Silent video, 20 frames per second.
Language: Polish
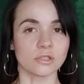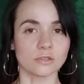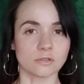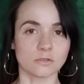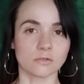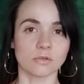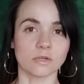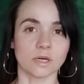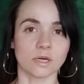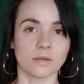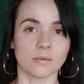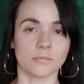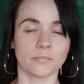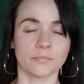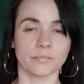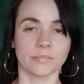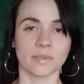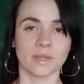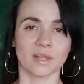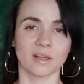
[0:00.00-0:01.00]
jest ok.
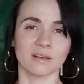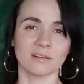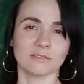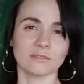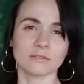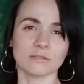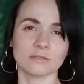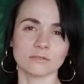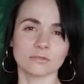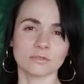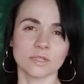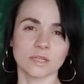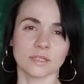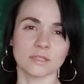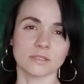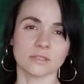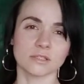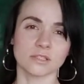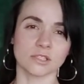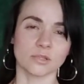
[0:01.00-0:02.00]

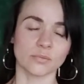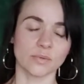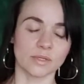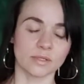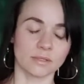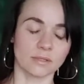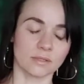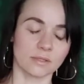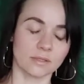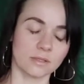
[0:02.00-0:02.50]
Tutaj trzeba